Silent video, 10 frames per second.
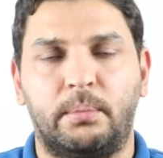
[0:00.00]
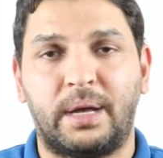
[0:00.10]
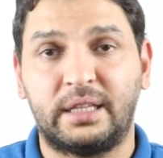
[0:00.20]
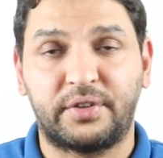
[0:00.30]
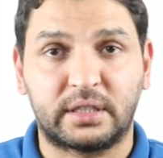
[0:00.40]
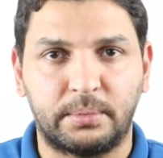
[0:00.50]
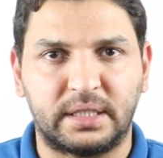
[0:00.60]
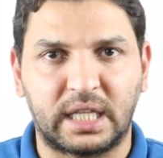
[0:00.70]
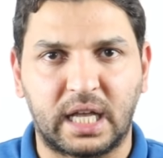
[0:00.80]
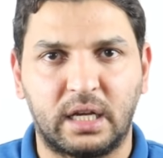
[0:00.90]
بعد فترة من
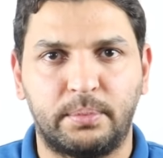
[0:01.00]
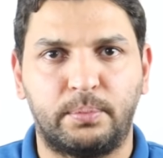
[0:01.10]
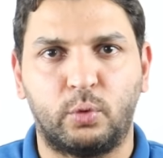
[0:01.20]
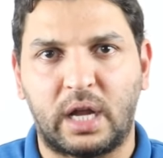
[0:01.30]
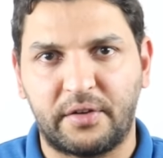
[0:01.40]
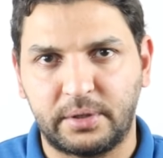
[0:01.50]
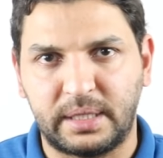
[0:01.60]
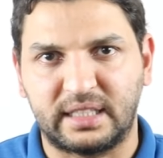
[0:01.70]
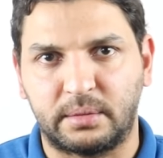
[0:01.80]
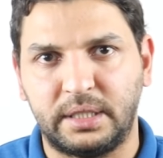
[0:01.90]
التجارب والحفر
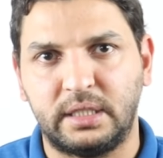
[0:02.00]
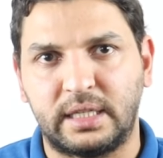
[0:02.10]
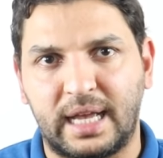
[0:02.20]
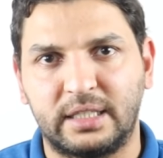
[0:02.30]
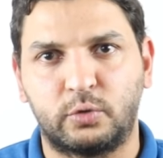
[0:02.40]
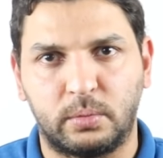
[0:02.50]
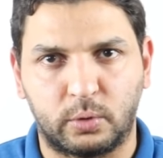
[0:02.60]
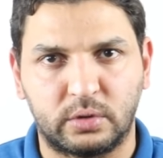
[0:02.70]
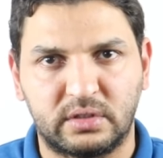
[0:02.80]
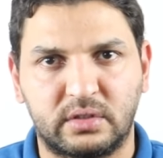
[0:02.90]
بالأزاميل النحاس
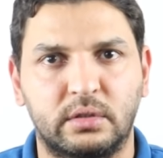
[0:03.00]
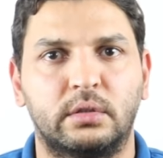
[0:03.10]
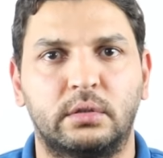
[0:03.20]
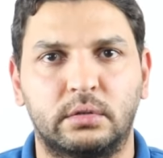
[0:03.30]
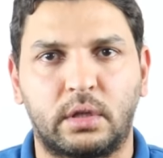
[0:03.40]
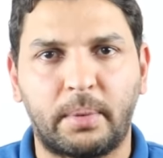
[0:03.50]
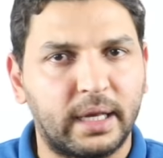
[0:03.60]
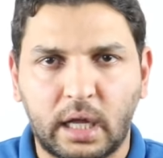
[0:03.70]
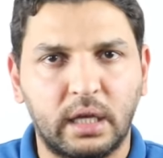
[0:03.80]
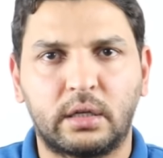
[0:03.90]
والبرونز
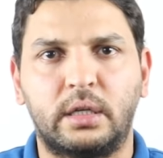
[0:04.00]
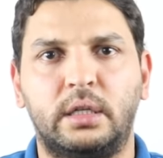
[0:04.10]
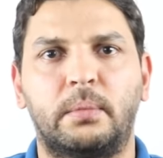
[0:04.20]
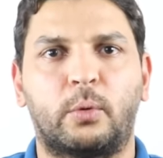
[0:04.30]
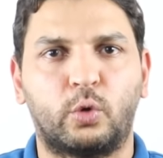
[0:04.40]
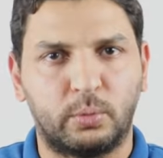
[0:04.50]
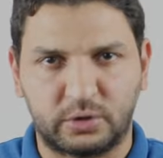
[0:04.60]
طبعا أيقن أن الموضوع